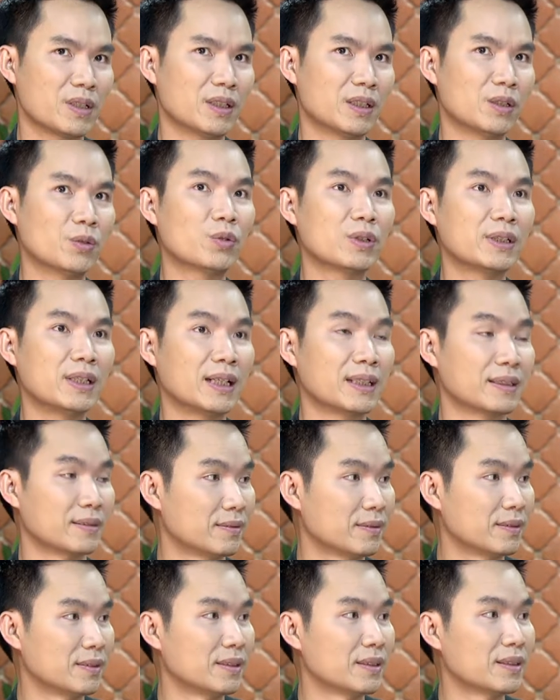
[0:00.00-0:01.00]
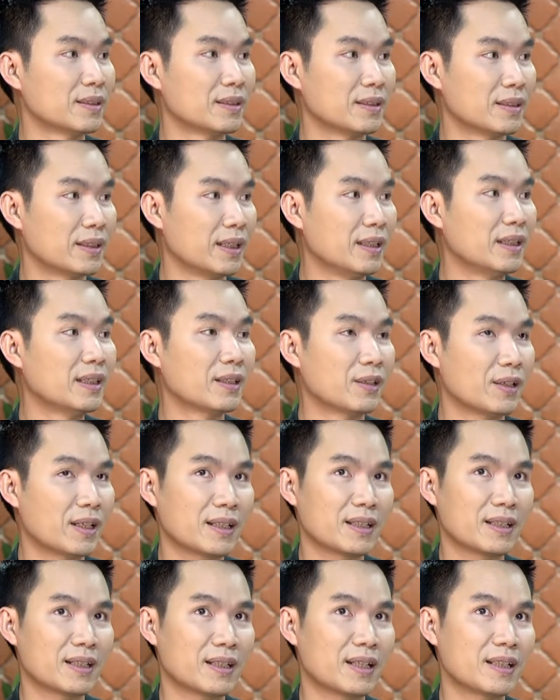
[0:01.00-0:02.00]
ญรุ่งเรืองในเรื่องของ
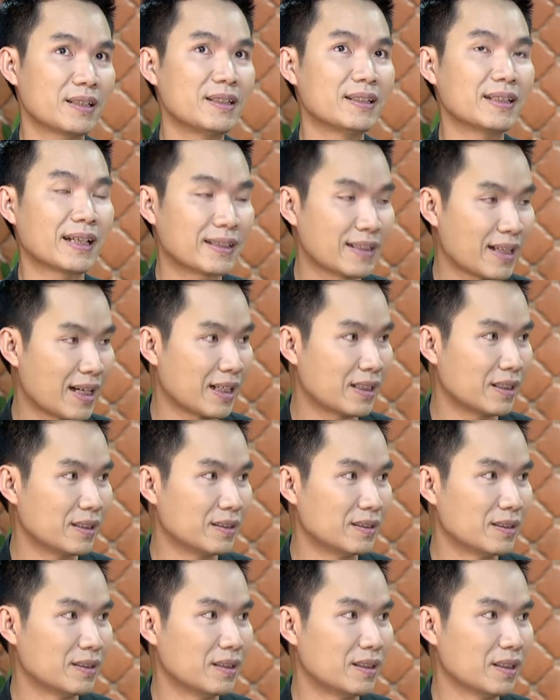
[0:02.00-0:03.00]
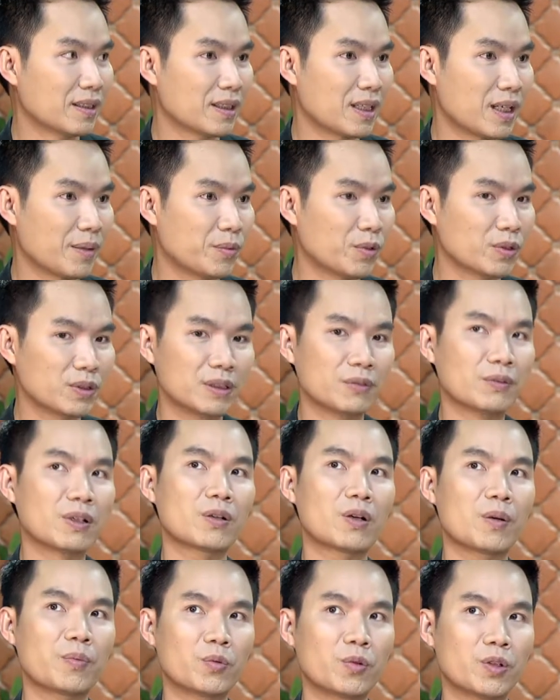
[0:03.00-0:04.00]
หน้าที่การงานค่ะครับรวมถึงว่า
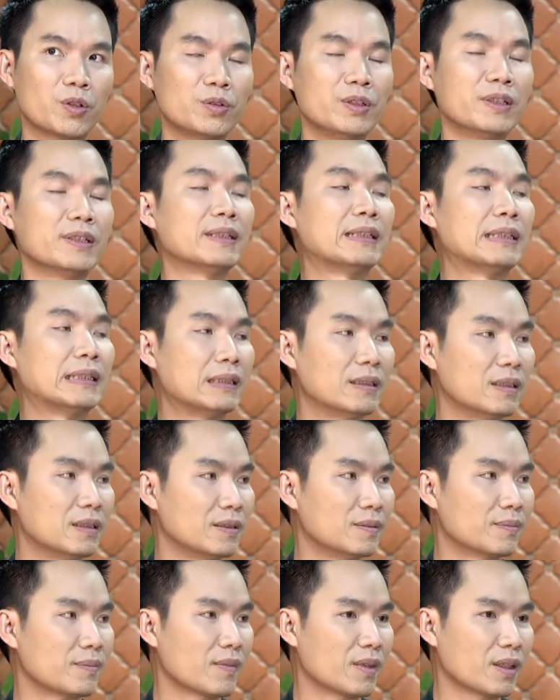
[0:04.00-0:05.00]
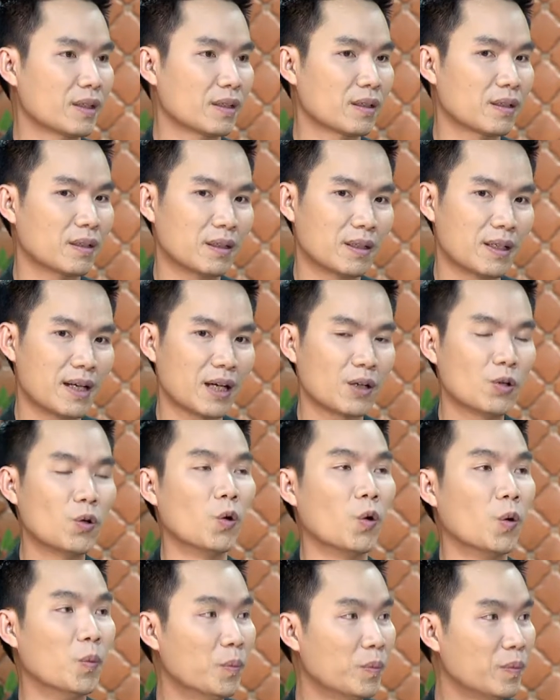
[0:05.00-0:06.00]
ครอบครัวอยู่ดีกินดีก็หักโห
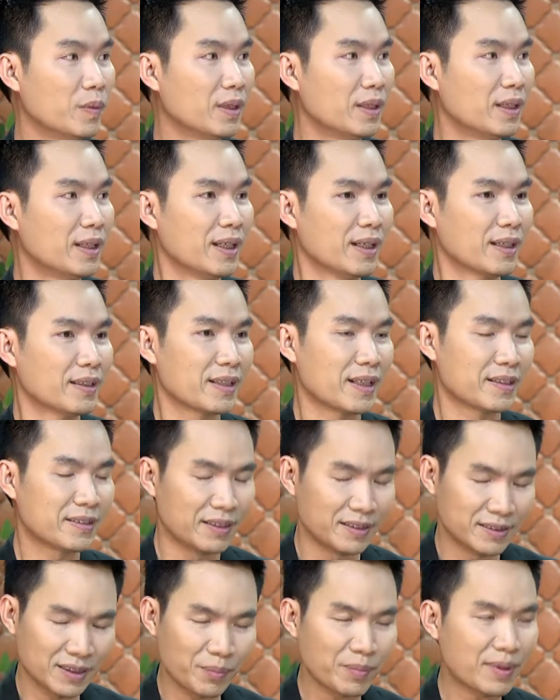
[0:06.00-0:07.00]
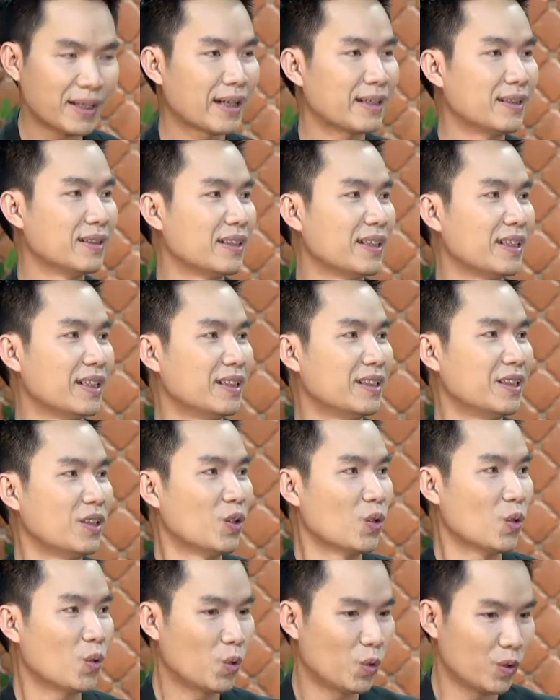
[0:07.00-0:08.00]
ม แต่สิ่งสำคัญเลย
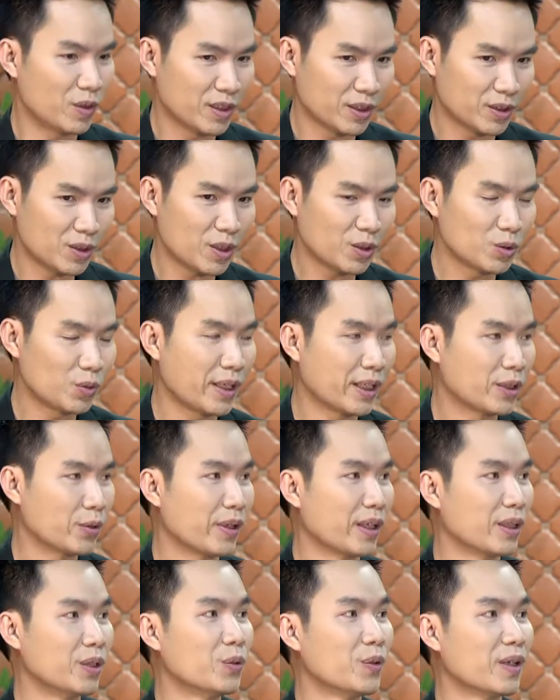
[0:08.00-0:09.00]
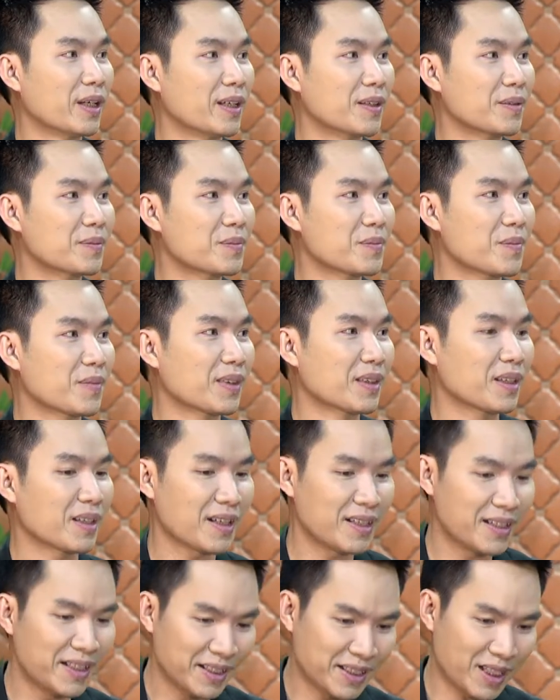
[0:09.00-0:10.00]
คุณจะต้องดูแลตัวเองด้วย
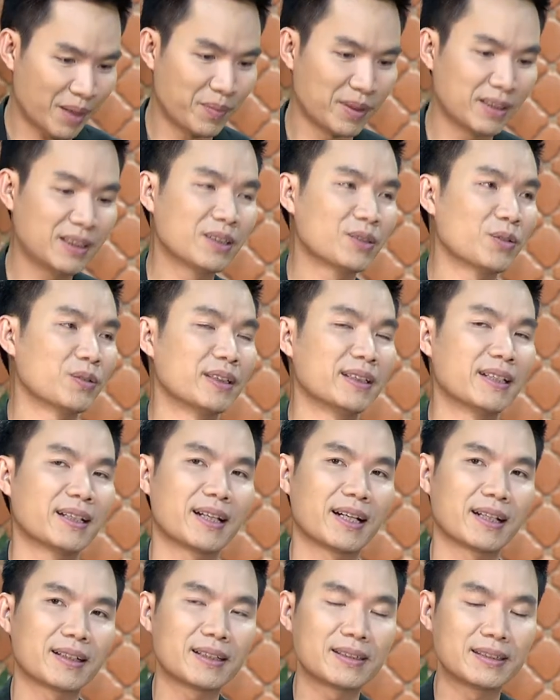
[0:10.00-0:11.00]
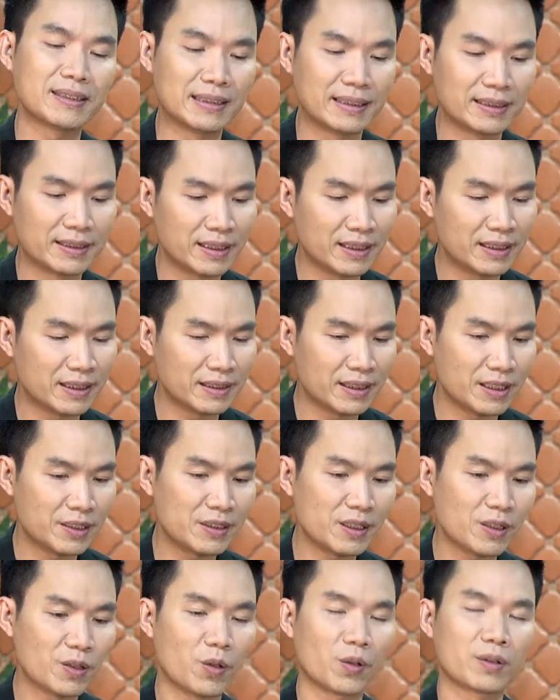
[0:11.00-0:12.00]
ก็เลยกลับมาเรื่องตรงนี้นะฮะก็คือใน
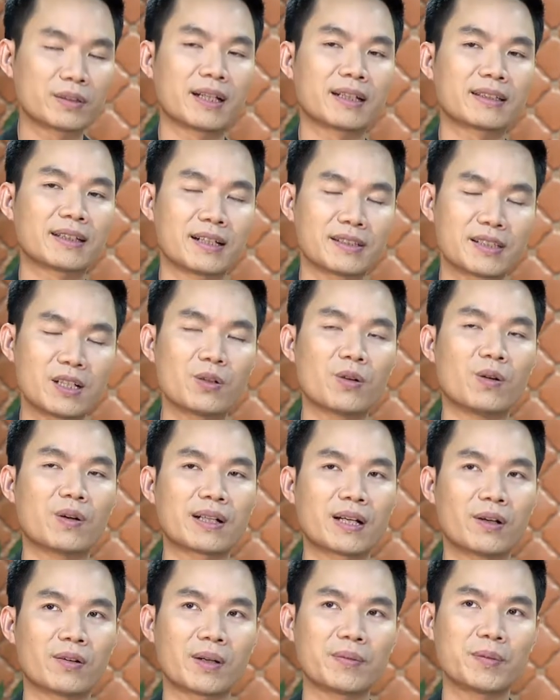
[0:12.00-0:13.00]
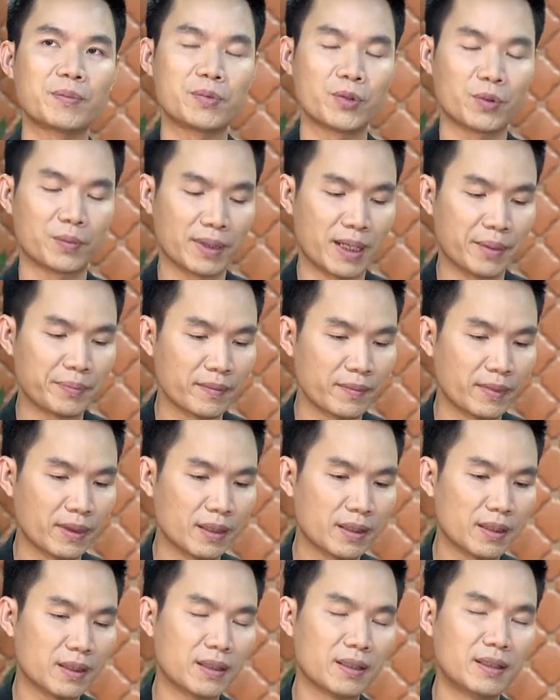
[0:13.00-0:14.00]
เรื่องของตังต่ถังเช่าของเรา ครับท่านผู้ชมครับ
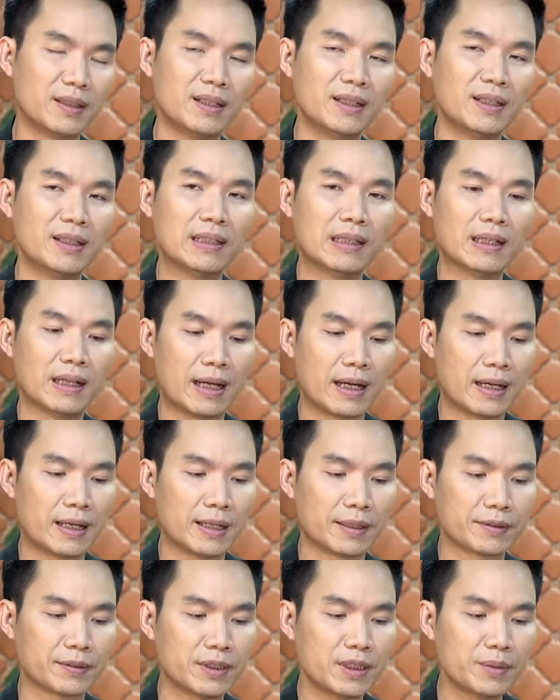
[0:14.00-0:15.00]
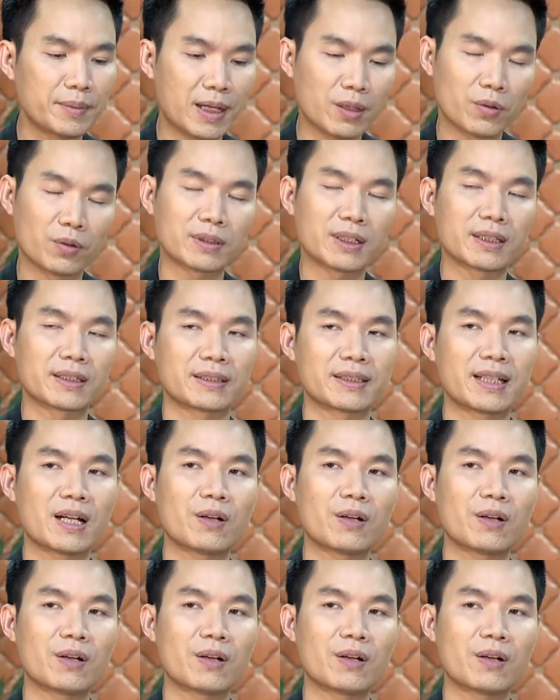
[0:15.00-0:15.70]
ก็ที่มาของต่างชาติ